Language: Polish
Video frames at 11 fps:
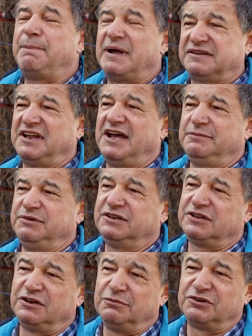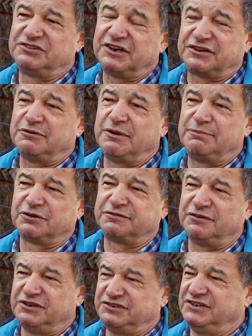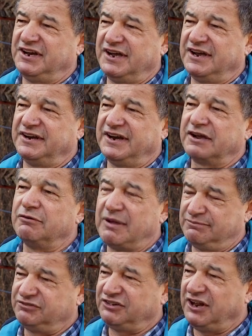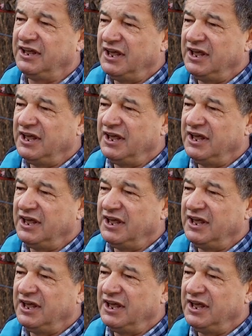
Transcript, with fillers: pasami, to można sobie pozwolić na, na głębsze.